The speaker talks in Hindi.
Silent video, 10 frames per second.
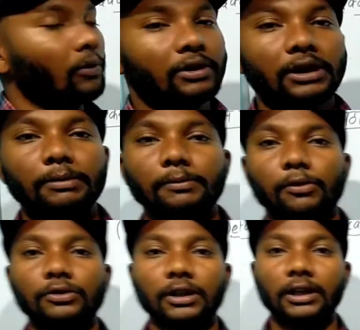और यह भी
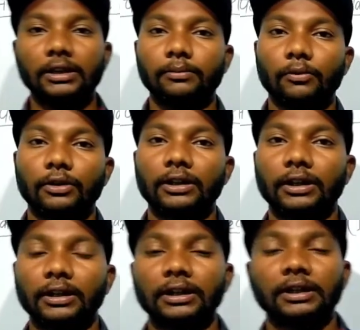बहुत ज़्यादा
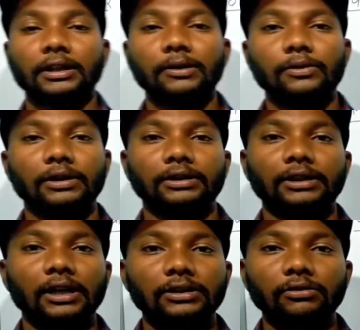इंपॉर्टेंट है क्योंकि
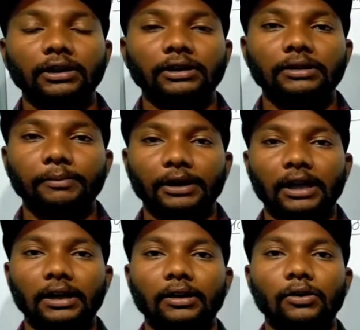यह जो दक्कन
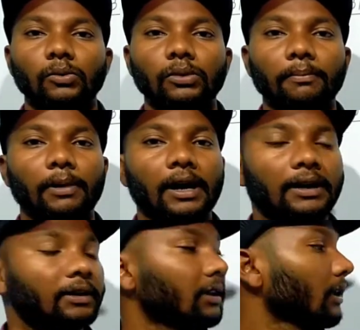पठार है वह
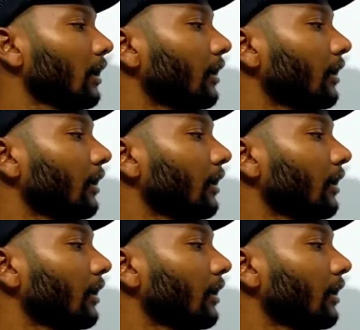भारत के